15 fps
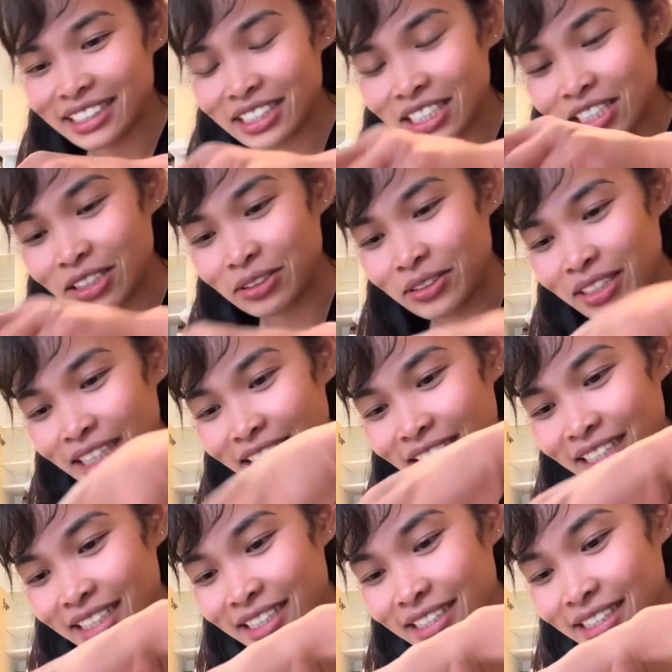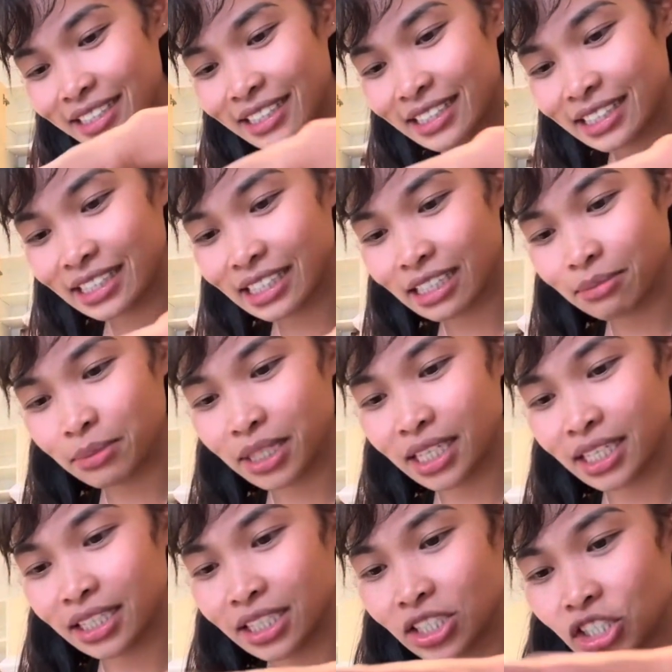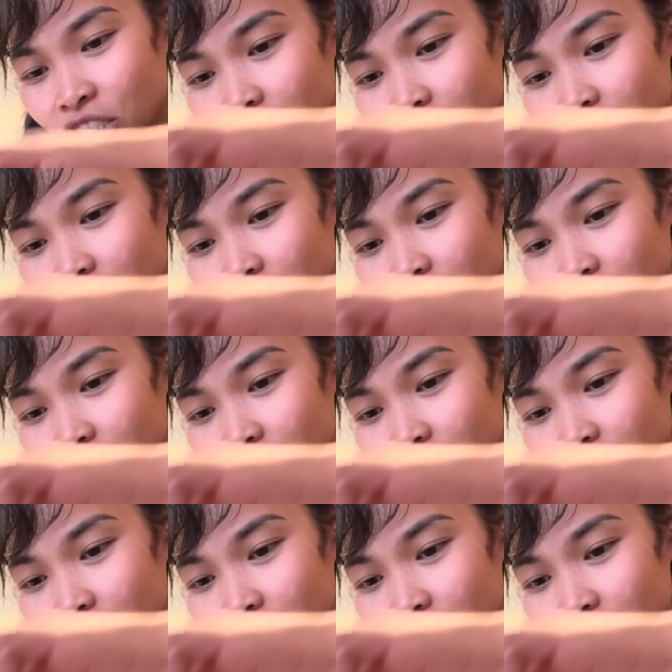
So, yan. Tikman natin siya.